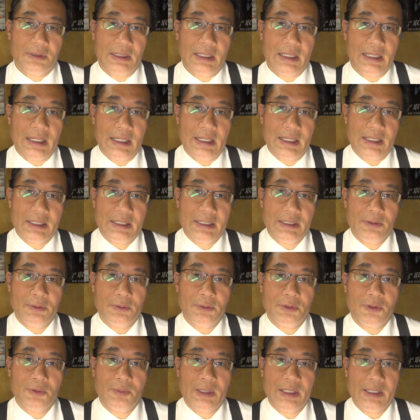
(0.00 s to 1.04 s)
から疲
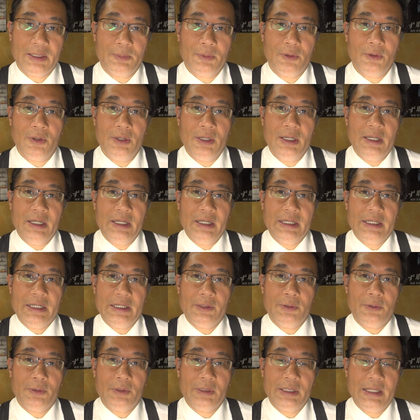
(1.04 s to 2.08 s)
労止まりも
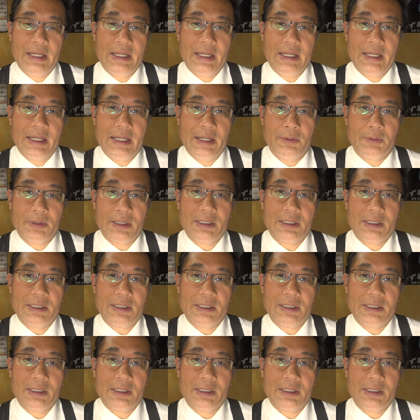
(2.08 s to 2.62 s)
疲労で